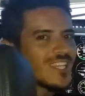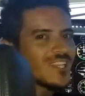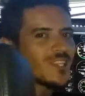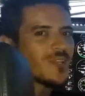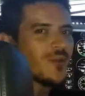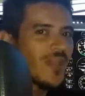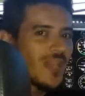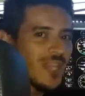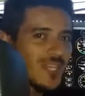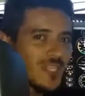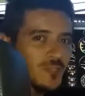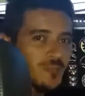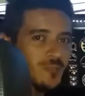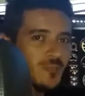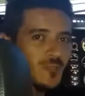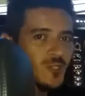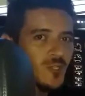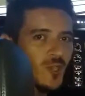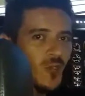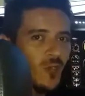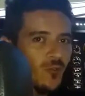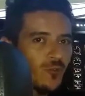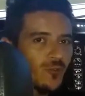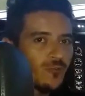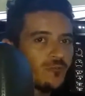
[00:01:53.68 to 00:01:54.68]
Então é isso,
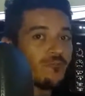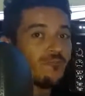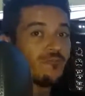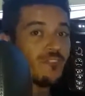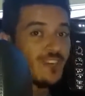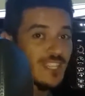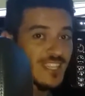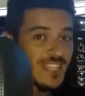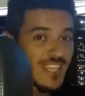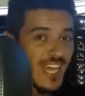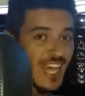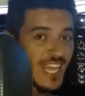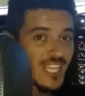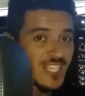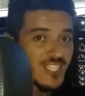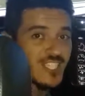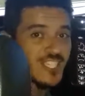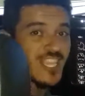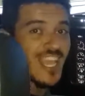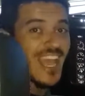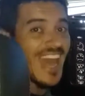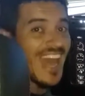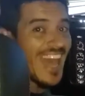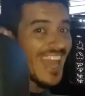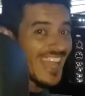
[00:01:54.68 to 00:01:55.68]
pessoal.
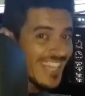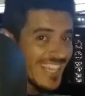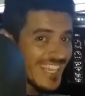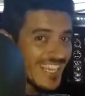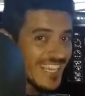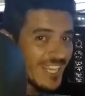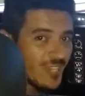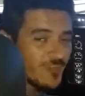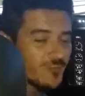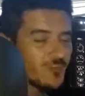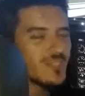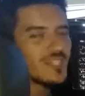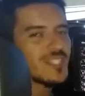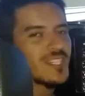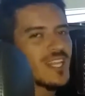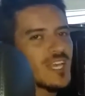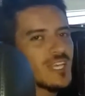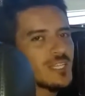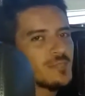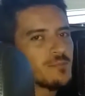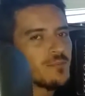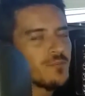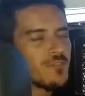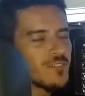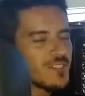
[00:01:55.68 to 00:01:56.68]
Vantagem aqui no
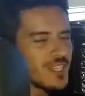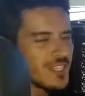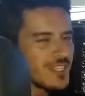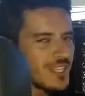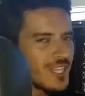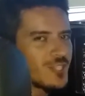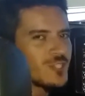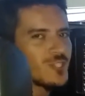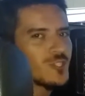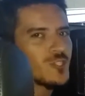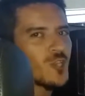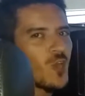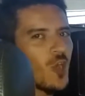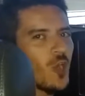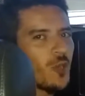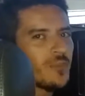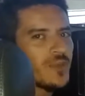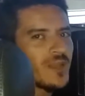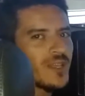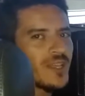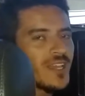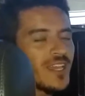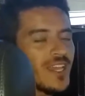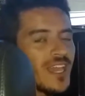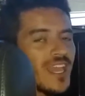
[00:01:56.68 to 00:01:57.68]
SESP você tem de
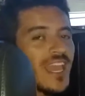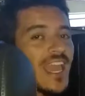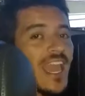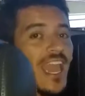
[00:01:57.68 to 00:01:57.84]
sobra.